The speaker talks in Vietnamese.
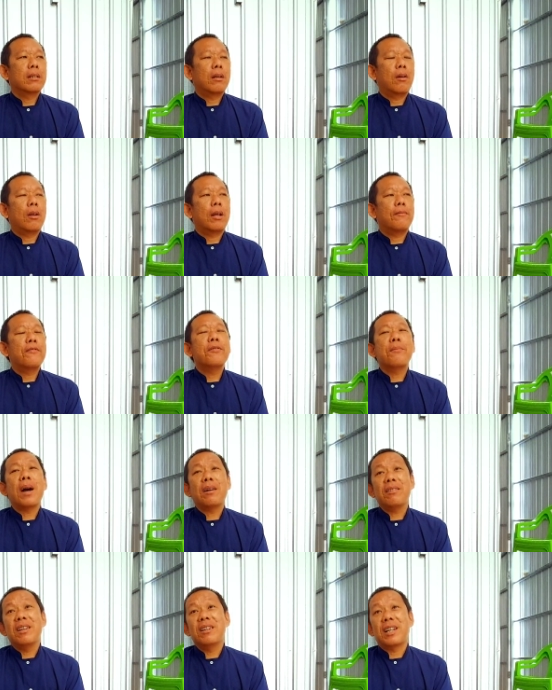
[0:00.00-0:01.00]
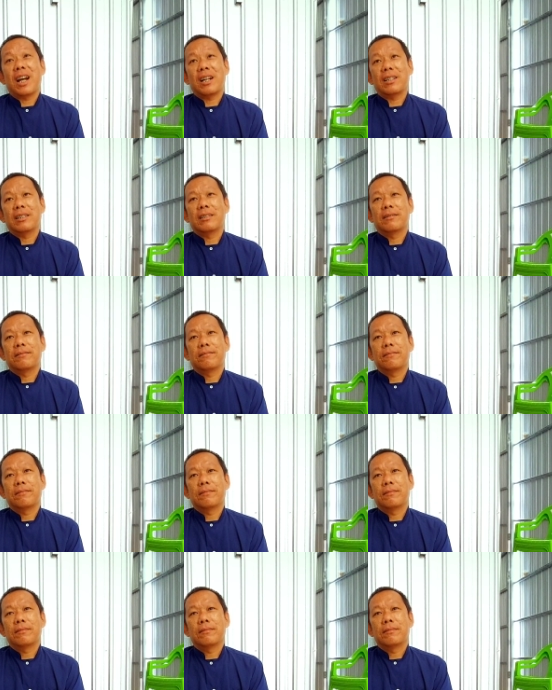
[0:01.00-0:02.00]
gọi là phước báo như trời
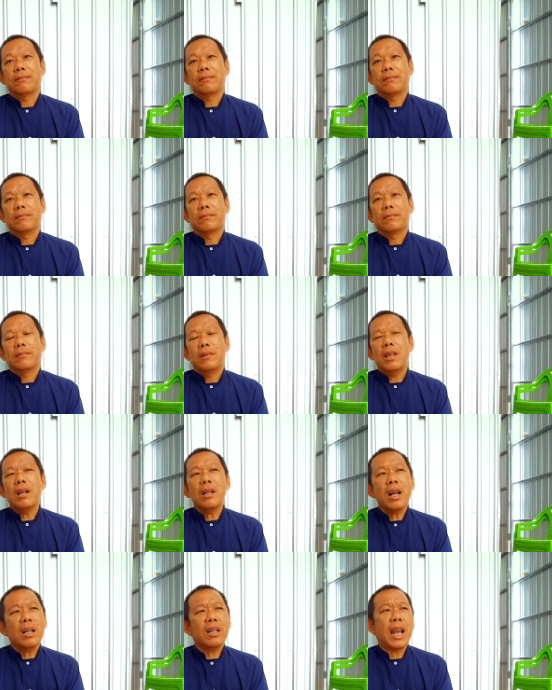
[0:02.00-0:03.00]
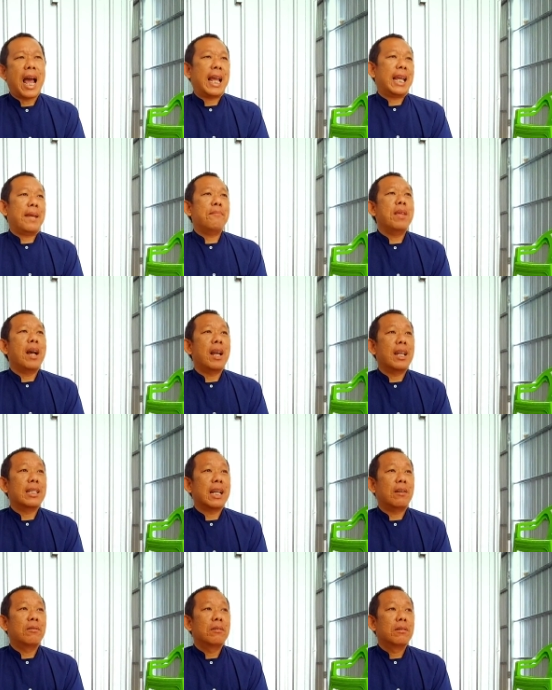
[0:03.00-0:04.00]
nhưng đứt lại các dơ là
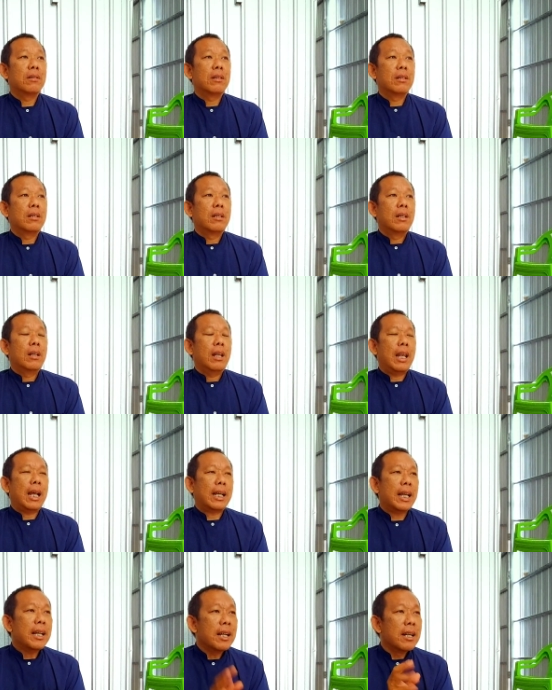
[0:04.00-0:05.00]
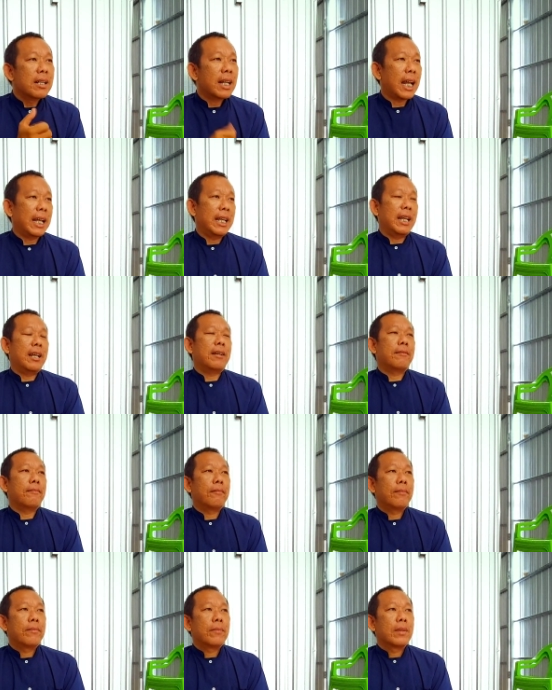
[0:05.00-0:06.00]
sao là cái người này á
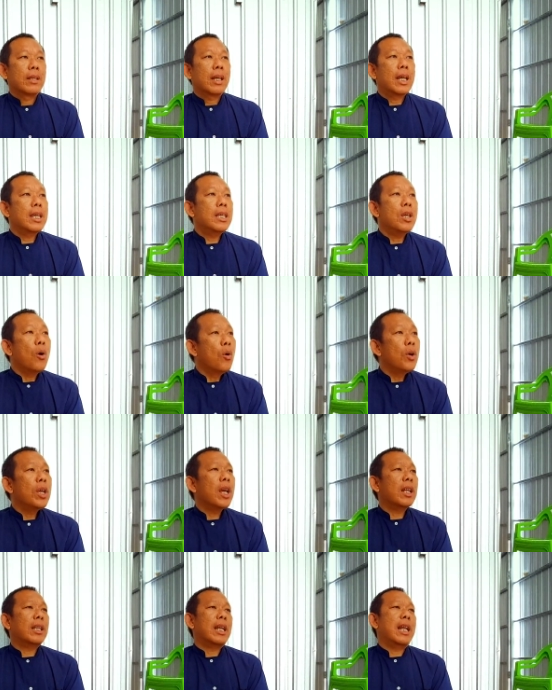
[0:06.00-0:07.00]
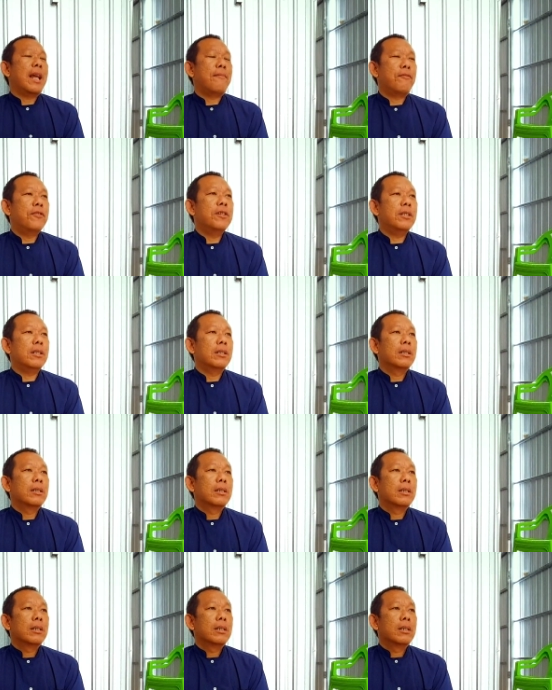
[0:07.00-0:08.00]
khi vui á, thì làm phước
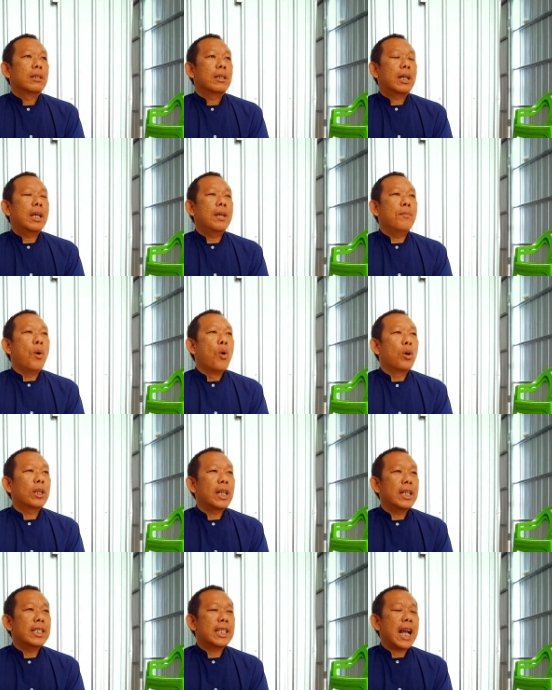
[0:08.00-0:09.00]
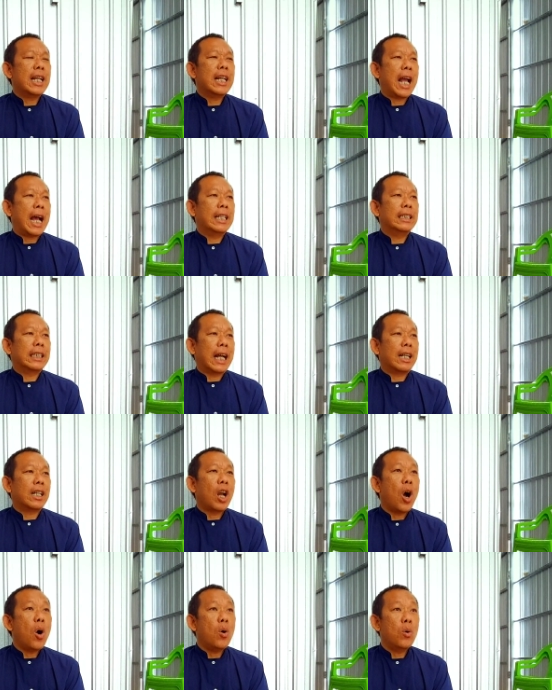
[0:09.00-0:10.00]
khi buồn thì sân hận tật
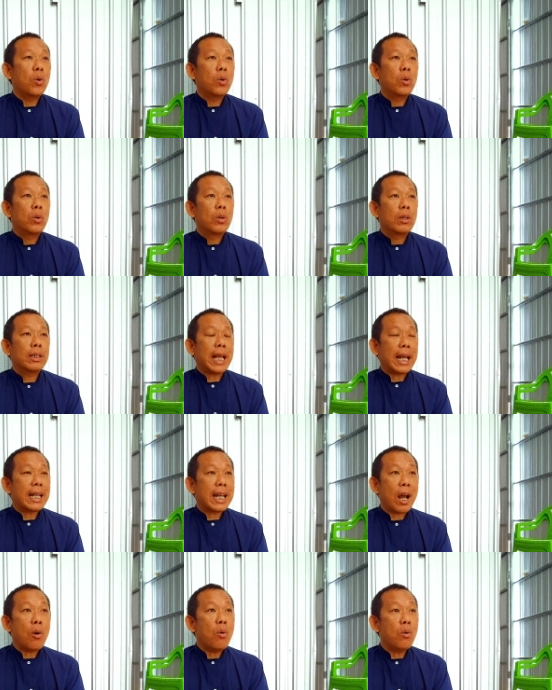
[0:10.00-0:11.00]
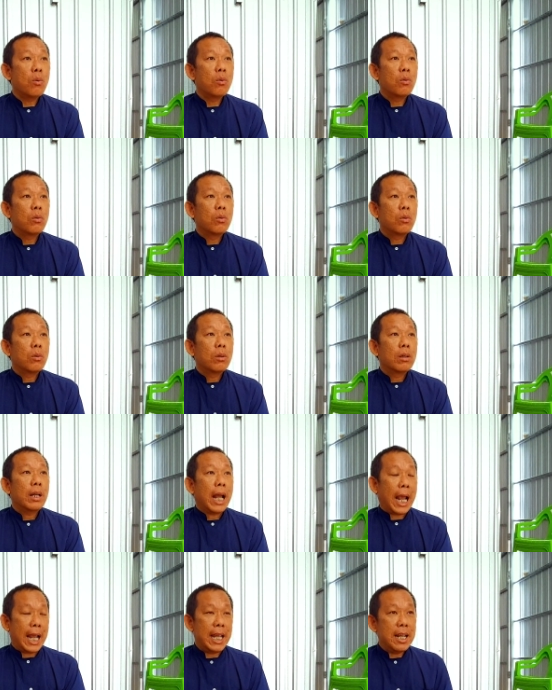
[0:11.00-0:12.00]
đố tranh đấu
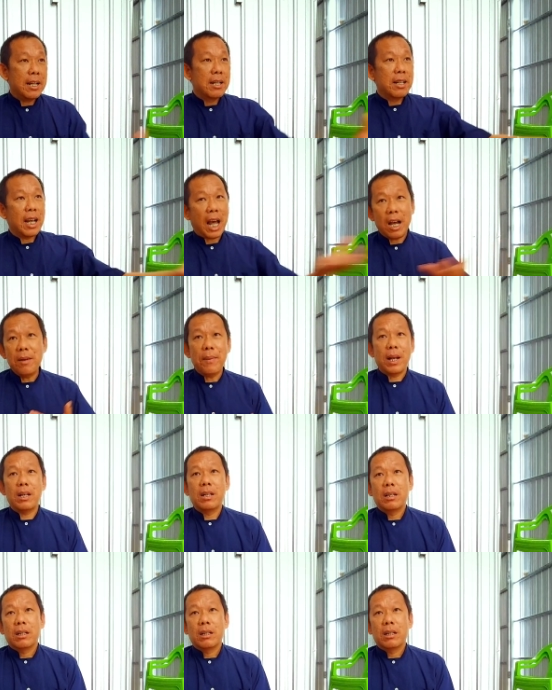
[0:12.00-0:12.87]
hại người lợi mình